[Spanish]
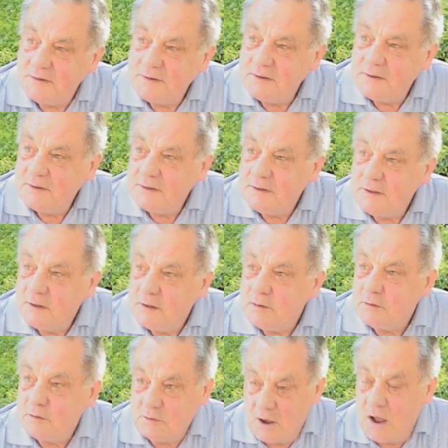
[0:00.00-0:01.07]
Se pican
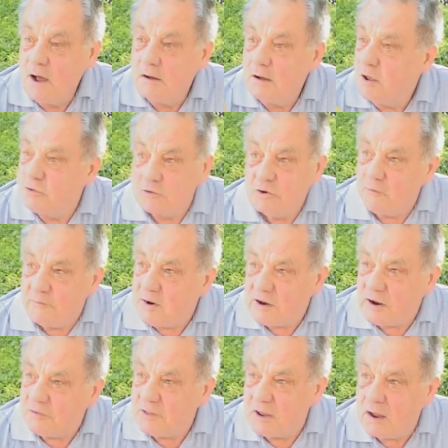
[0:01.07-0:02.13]
mucho. Ya, eso no es
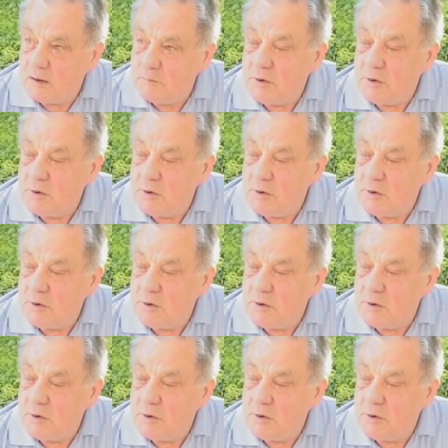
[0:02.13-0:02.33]
fantasía.